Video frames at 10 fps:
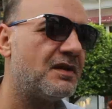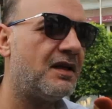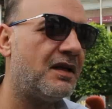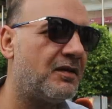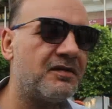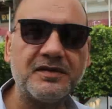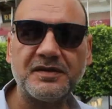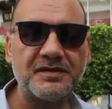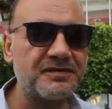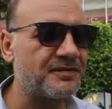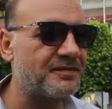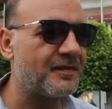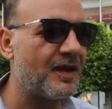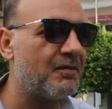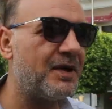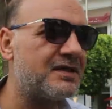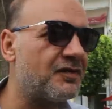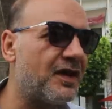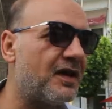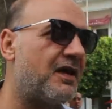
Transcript: آه، انا بس ف